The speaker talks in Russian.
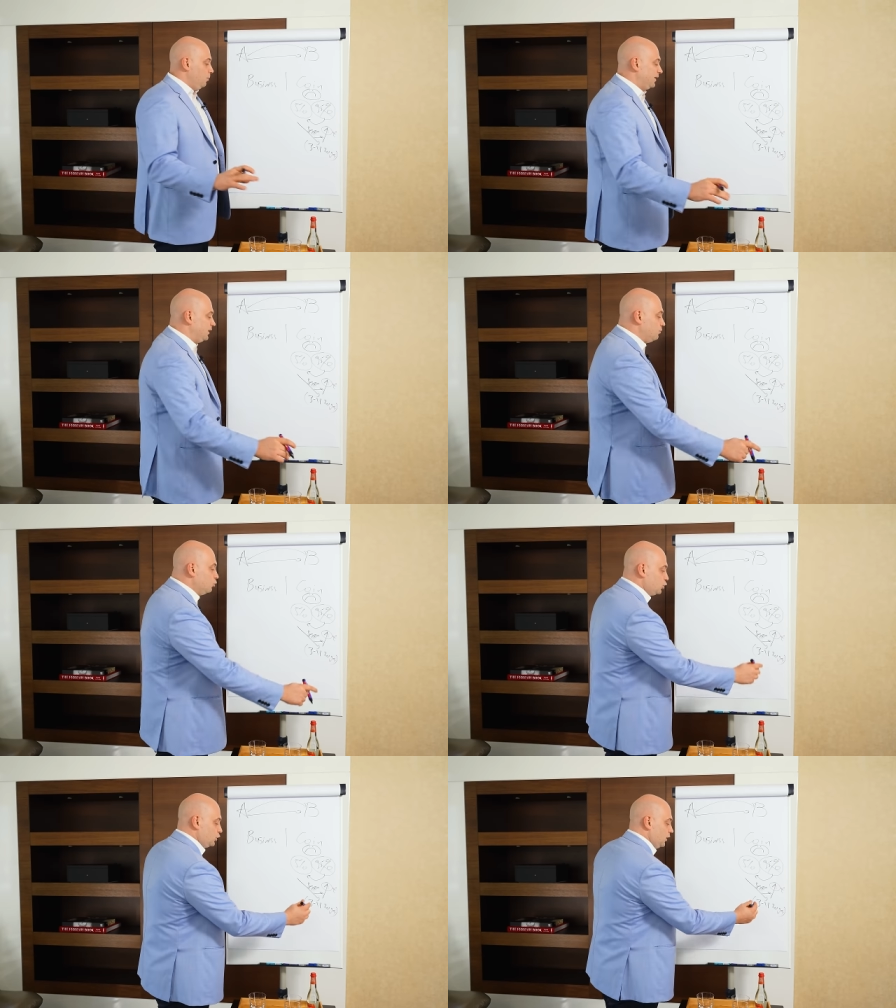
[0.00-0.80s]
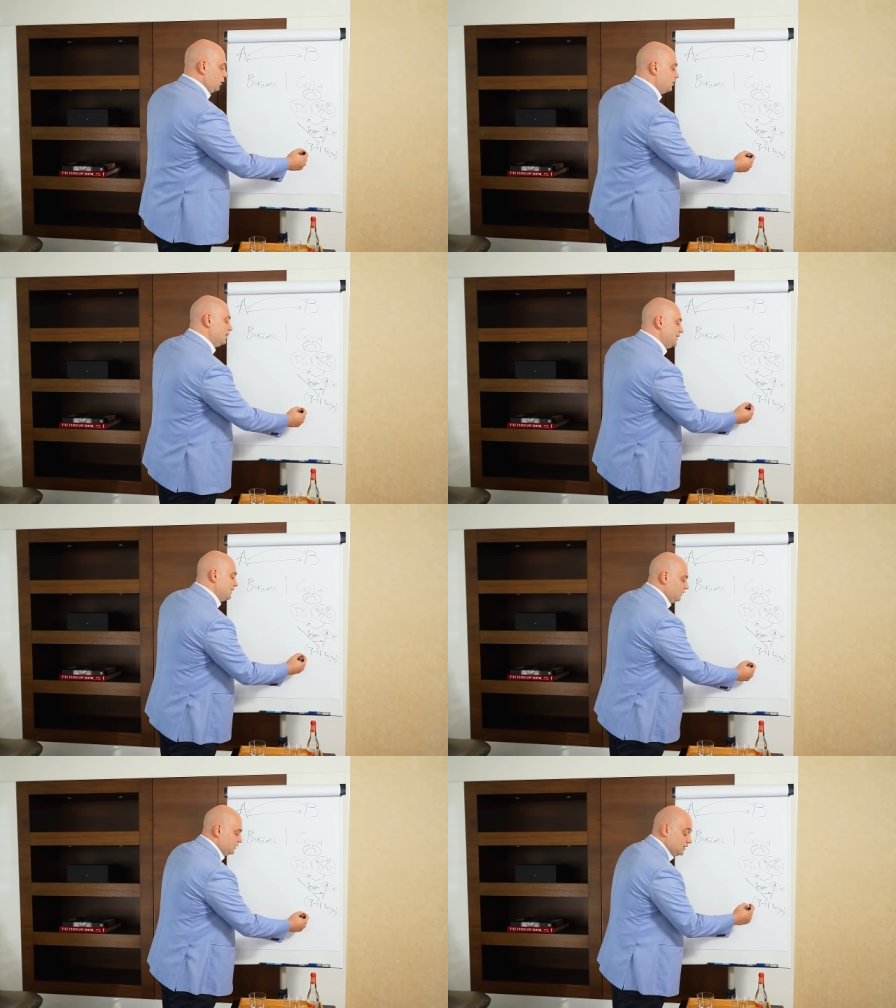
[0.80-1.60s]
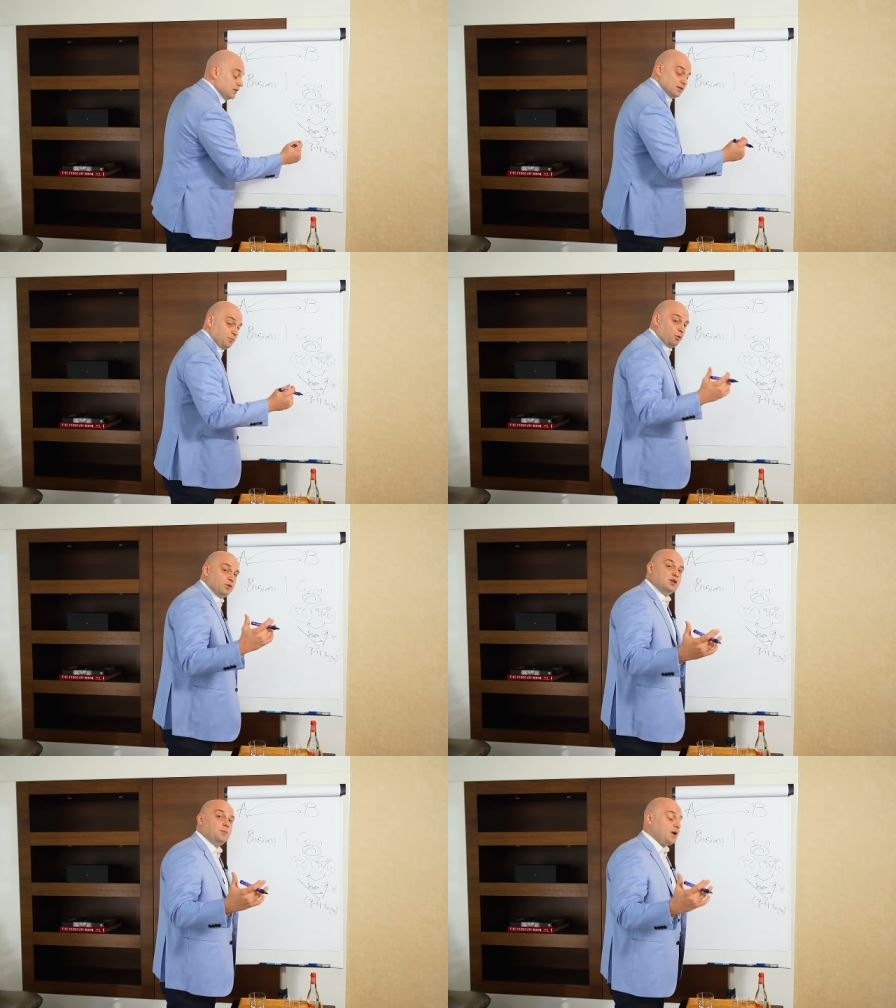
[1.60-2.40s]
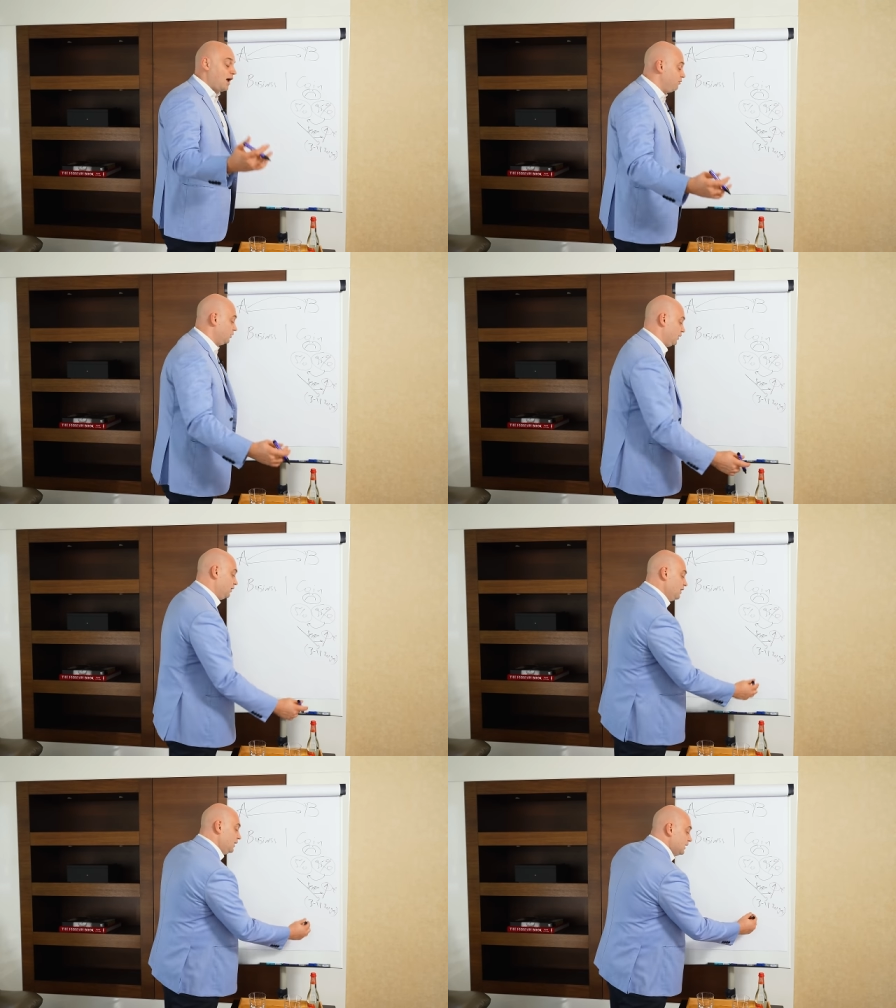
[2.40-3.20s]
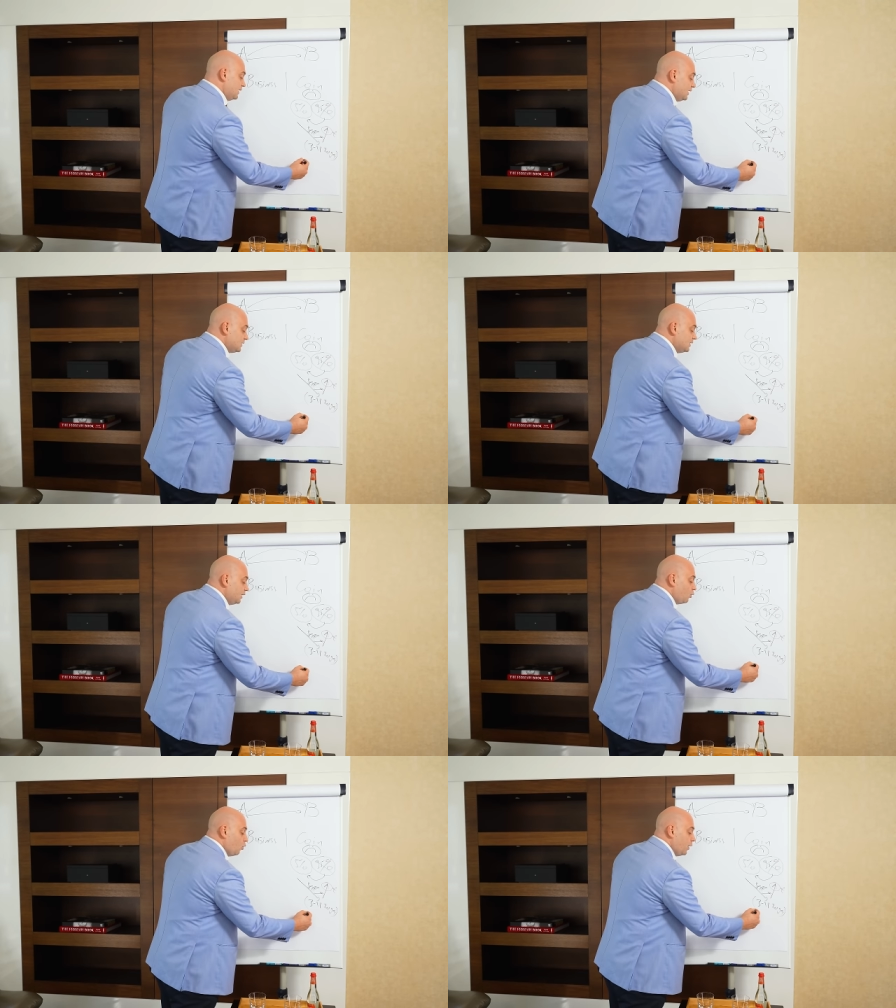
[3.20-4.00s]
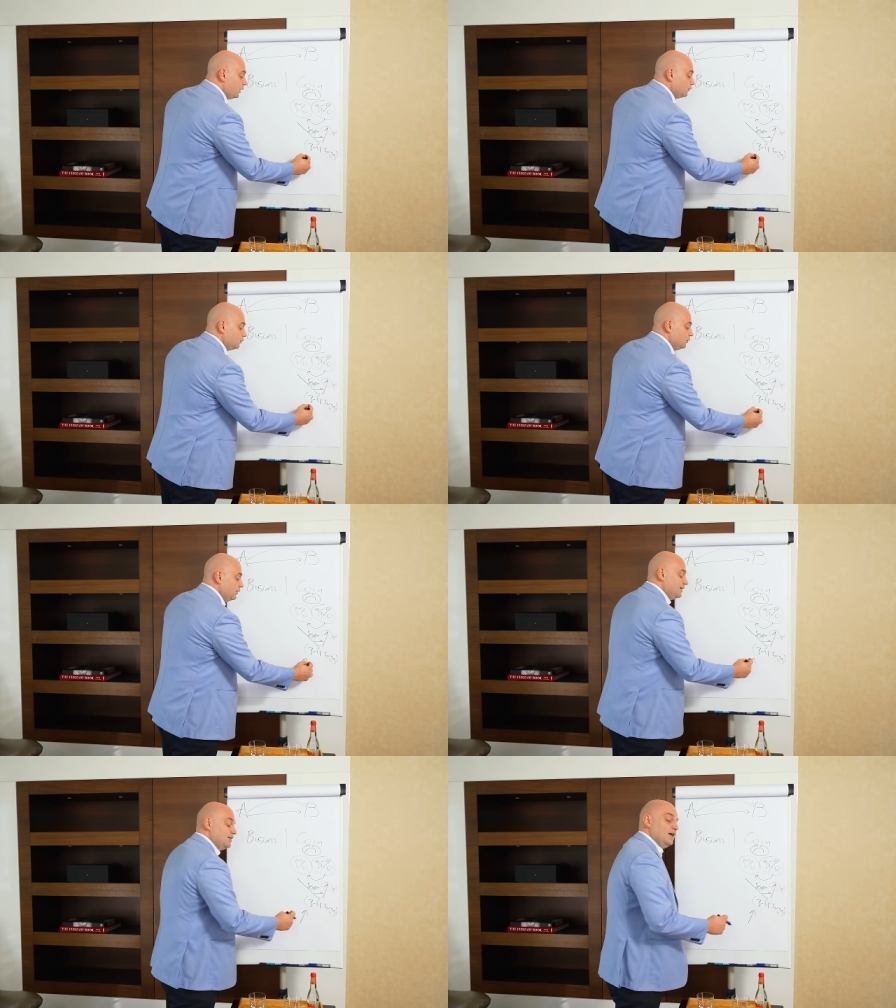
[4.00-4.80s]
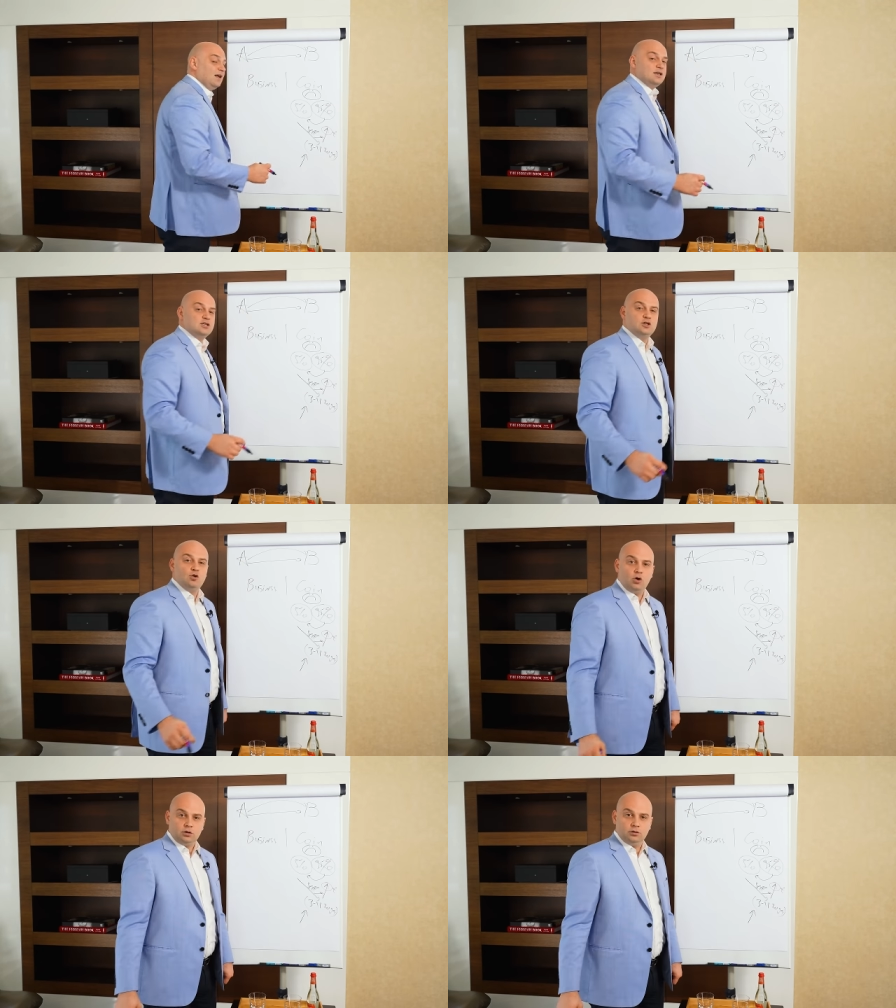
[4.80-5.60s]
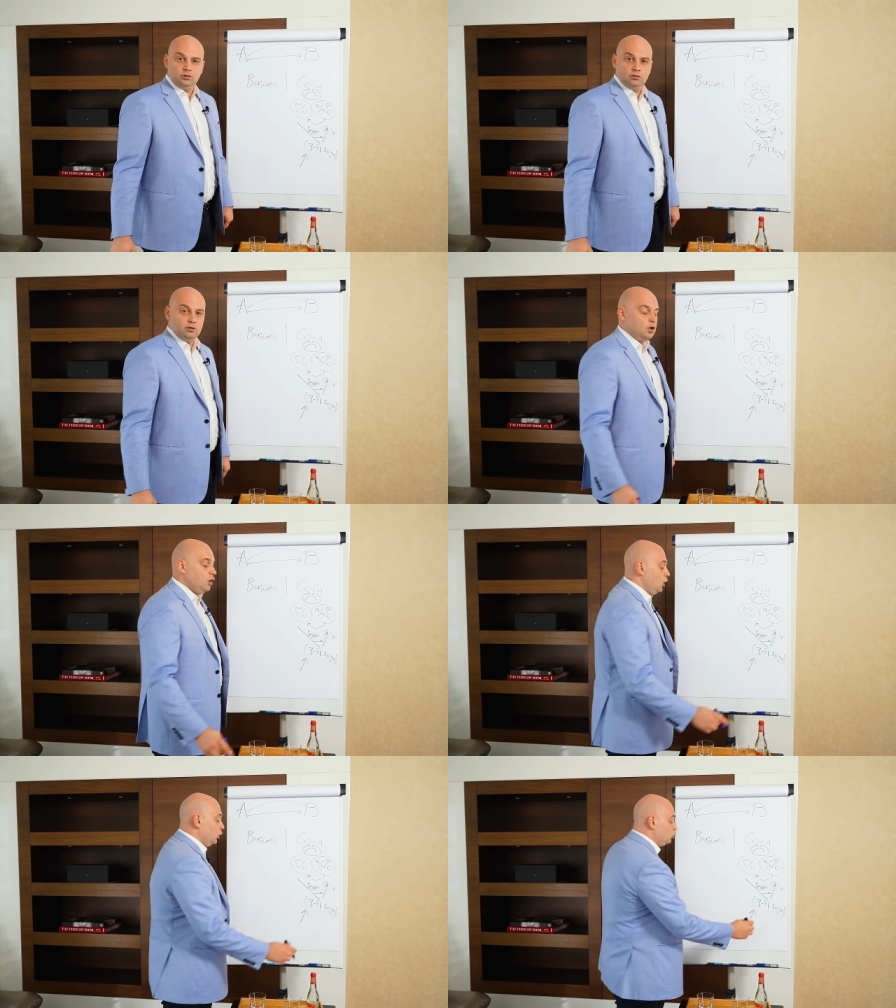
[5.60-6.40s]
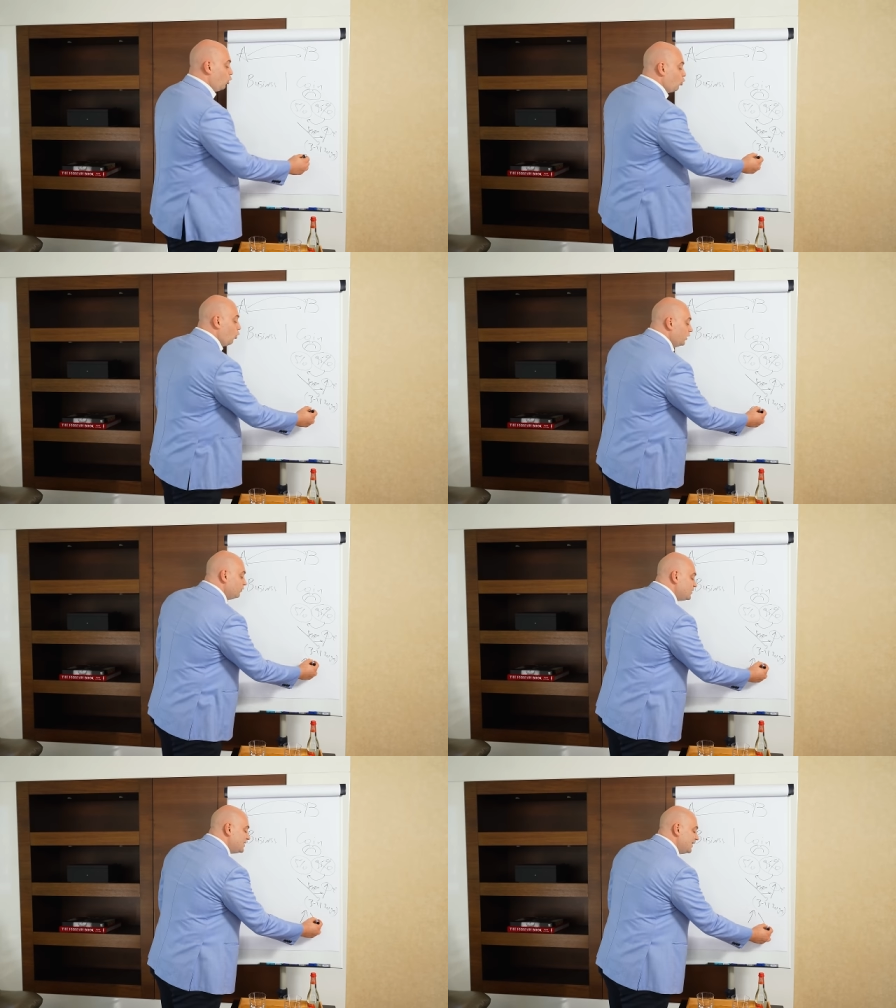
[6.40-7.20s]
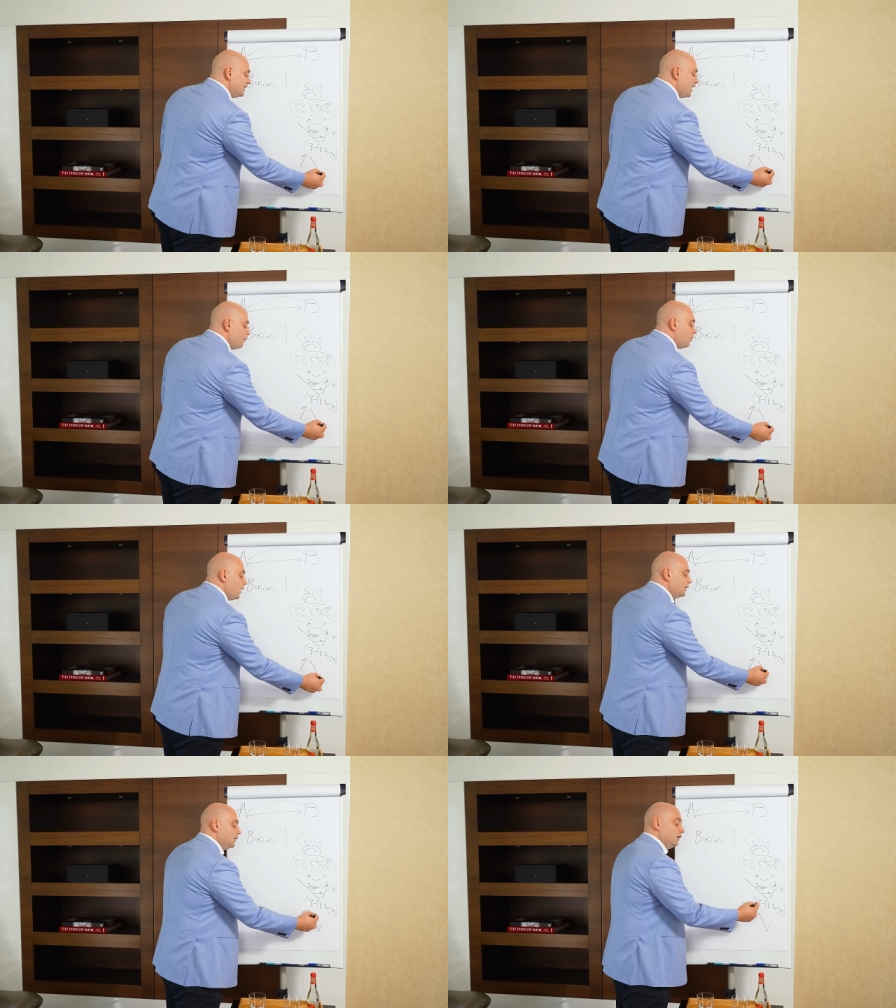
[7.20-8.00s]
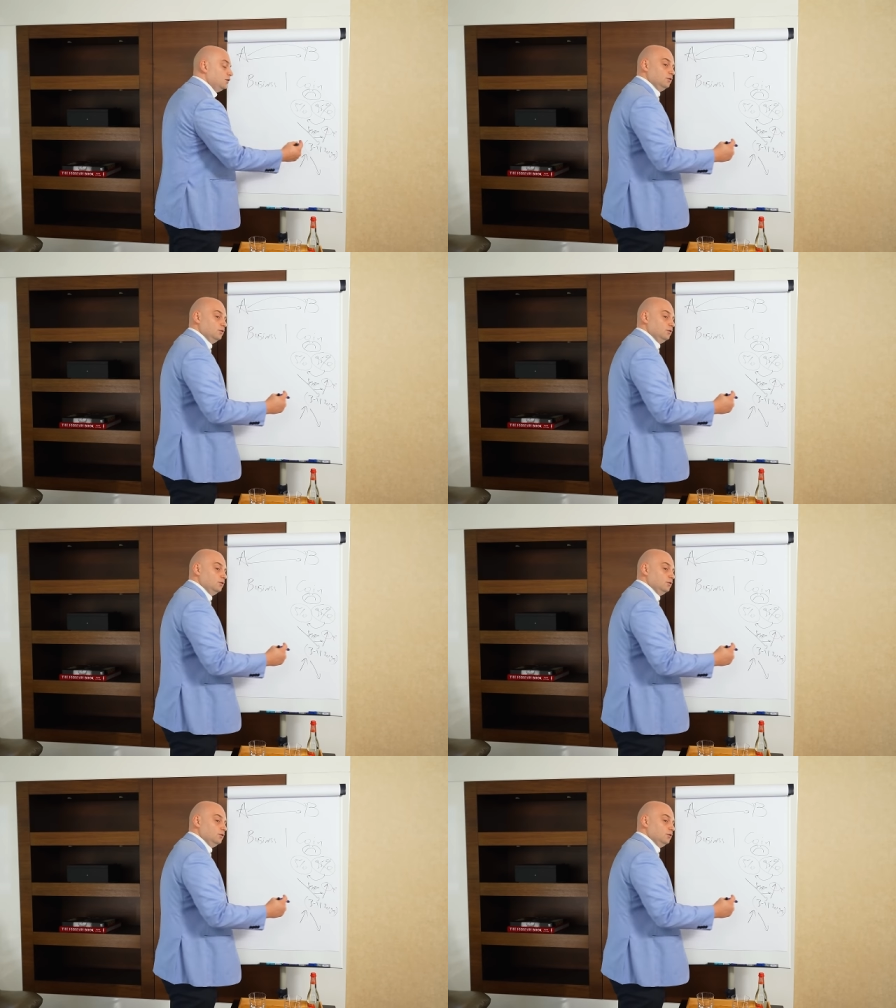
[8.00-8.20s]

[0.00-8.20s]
Потому что, запомните правило, если коин не растет, то коин всегда падает.